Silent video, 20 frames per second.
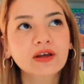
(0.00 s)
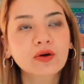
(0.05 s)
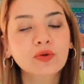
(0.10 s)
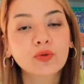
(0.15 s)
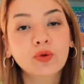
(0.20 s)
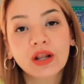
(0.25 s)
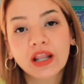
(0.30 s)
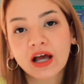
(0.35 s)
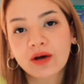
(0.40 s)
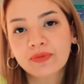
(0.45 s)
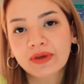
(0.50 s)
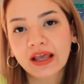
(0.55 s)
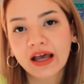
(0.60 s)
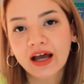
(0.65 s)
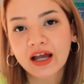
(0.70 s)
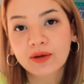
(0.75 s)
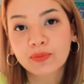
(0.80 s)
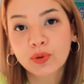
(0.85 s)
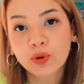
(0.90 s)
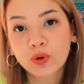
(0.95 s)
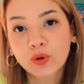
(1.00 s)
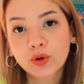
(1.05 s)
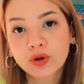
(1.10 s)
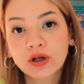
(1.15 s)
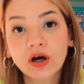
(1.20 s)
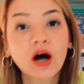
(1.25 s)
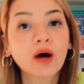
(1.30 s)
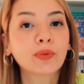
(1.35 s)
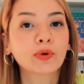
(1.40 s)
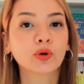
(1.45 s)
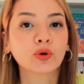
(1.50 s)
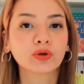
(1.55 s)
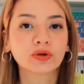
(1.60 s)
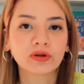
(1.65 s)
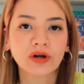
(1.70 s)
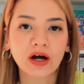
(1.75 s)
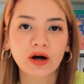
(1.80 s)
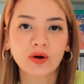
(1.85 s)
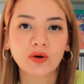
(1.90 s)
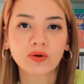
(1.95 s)
เวลามีใครพูดขอบคุณ
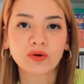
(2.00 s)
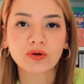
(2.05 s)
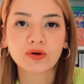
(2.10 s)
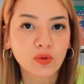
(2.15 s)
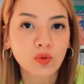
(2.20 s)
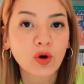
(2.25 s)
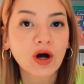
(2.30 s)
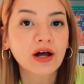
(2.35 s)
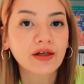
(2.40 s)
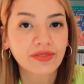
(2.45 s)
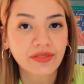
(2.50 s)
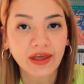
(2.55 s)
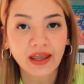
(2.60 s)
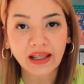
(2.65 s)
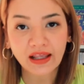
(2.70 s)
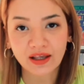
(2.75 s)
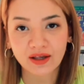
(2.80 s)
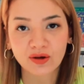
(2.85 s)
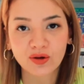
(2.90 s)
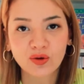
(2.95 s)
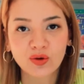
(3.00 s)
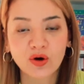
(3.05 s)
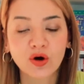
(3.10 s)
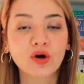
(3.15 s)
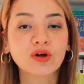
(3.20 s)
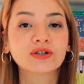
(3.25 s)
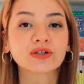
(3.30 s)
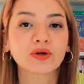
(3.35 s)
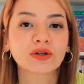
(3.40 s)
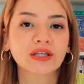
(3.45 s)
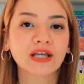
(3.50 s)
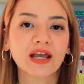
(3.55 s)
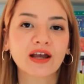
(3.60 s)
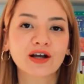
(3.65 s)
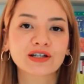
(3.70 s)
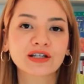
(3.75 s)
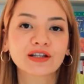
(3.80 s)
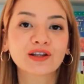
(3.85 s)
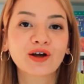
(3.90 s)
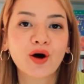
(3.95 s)
เราบอกว่า thank you คนส่วนใหญ่ก็
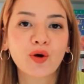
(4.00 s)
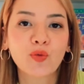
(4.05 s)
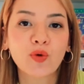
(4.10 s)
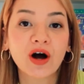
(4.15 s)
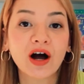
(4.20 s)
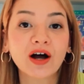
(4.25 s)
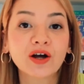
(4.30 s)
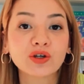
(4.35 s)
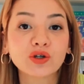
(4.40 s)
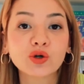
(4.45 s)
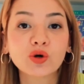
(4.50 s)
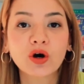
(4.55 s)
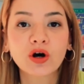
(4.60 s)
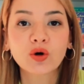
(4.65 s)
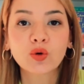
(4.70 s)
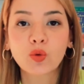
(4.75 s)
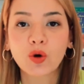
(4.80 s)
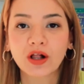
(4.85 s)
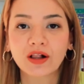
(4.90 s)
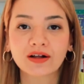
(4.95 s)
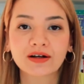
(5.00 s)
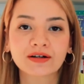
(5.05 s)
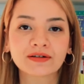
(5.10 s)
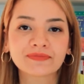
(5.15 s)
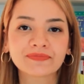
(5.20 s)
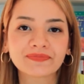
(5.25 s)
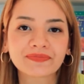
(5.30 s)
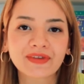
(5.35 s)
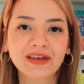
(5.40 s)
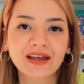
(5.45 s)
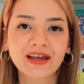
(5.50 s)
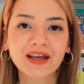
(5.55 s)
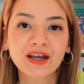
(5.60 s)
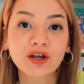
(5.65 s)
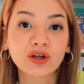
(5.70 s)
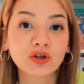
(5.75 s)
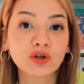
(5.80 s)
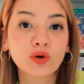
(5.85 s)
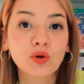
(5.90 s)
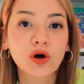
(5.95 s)
จะตอบว่า you are welcome
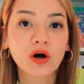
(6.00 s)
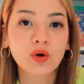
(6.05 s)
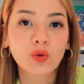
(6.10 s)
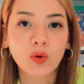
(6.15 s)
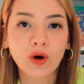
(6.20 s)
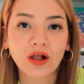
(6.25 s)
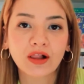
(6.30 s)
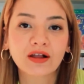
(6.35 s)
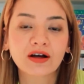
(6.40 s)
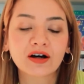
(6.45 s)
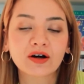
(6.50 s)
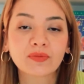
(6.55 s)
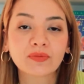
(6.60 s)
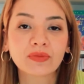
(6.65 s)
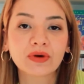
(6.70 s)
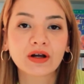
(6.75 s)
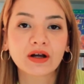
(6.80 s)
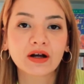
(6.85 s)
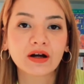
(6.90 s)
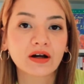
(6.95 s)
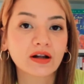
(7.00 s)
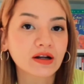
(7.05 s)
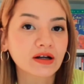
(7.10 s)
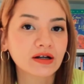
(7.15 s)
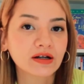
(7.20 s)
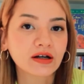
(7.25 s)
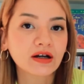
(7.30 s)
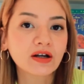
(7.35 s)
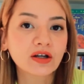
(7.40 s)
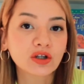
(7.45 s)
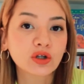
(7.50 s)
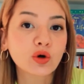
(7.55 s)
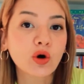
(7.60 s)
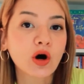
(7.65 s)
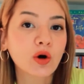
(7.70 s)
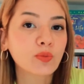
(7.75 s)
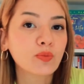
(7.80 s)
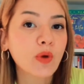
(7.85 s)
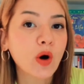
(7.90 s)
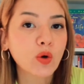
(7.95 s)
you are welcome หรือ you
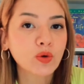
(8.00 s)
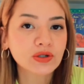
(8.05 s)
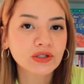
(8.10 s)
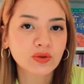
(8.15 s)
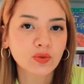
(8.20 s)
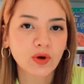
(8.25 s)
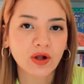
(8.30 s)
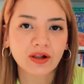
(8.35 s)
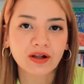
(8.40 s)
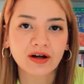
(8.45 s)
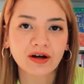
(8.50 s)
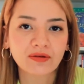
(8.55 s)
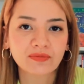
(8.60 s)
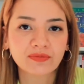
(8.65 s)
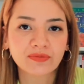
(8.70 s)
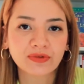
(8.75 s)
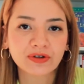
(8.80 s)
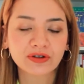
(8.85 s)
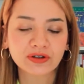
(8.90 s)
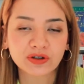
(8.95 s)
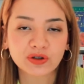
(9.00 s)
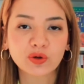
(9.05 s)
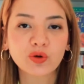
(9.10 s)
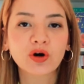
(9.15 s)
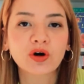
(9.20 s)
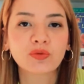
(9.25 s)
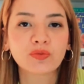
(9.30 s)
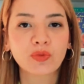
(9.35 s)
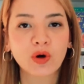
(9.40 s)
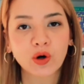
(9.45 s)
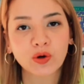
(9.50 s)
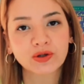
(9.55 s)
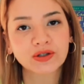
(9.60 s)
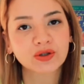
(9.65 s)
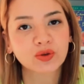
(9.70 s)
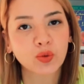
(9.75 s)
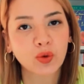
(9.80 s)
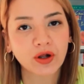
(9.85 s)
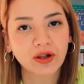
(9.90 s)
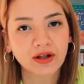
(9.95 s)
are most welcome you are most
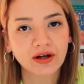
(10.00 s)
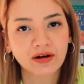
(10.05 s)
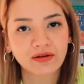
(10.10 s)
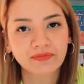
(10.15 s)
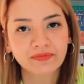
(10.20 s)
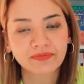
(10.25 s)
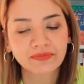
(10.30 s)
welcome